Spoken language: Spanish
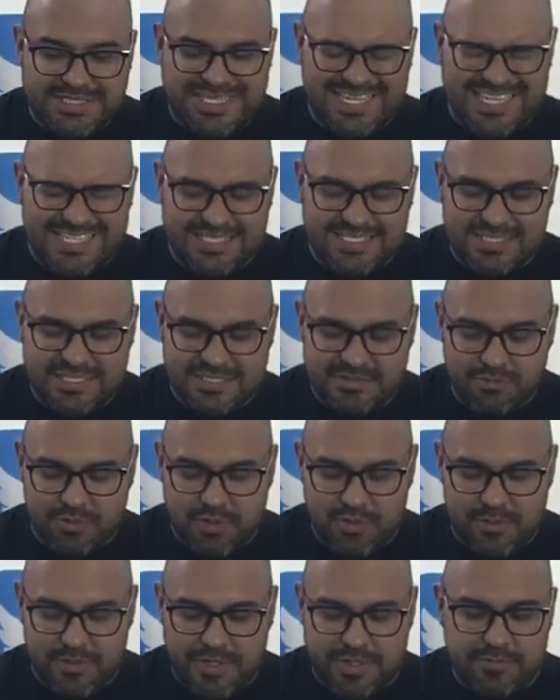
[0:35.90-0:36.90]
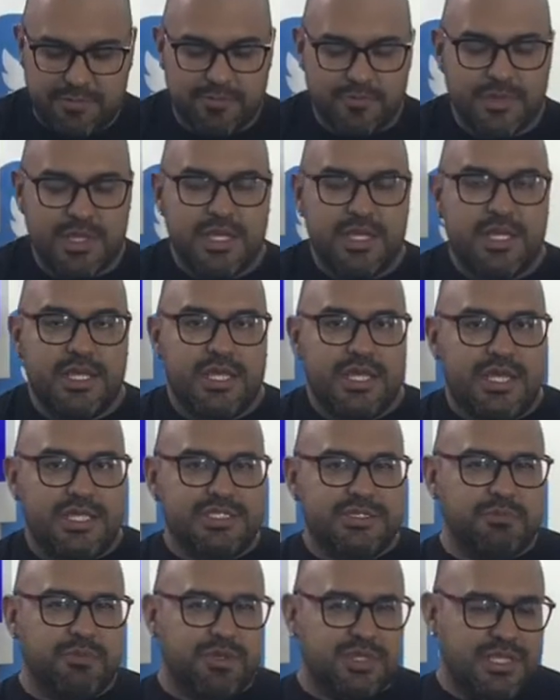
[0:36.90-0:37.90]
gracias. Bueno, a ver, es
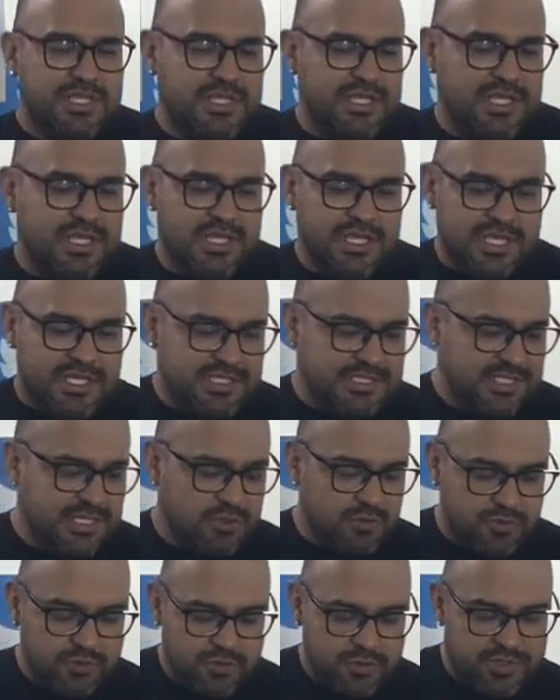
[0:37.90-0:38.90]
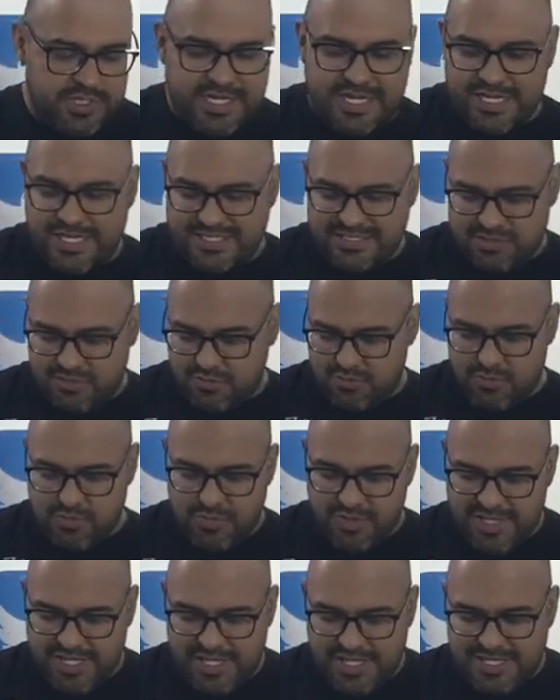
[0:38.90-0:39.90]
importante este, consultar esto
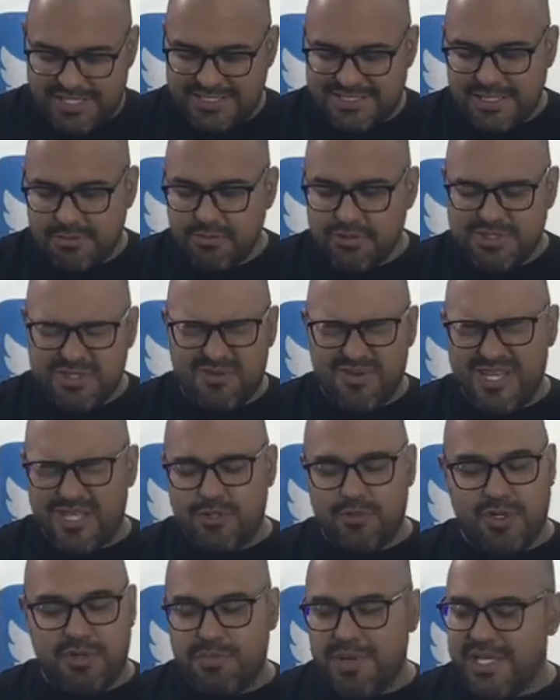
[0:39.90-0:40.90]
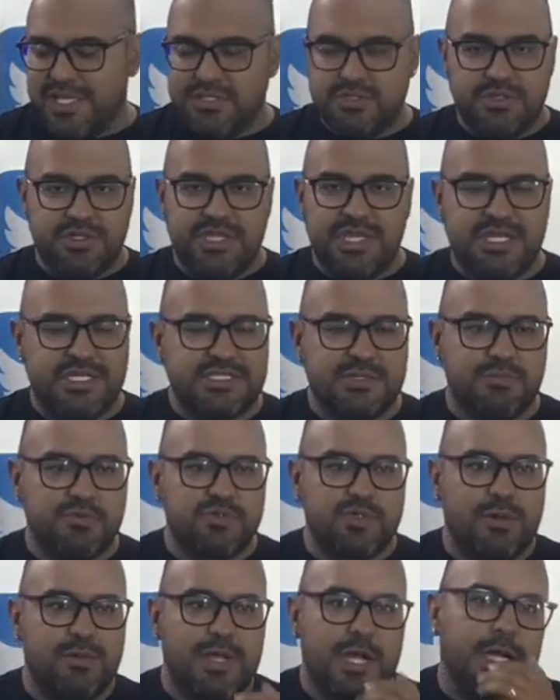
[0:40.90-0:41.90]
porque estamos hablando, el país hoy día se
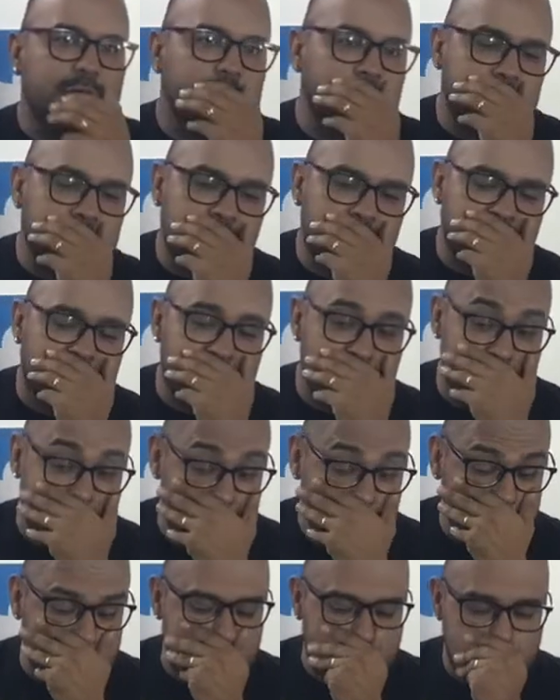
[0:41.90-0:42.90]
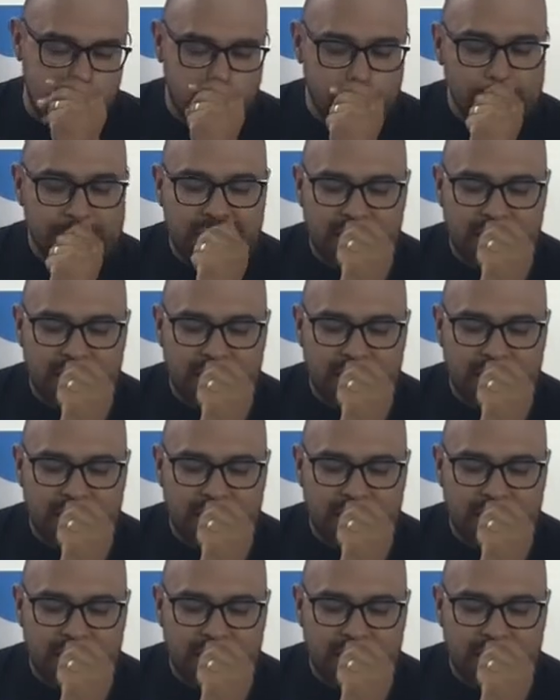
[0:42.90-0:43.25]
puso a hablar del tema del barbijo.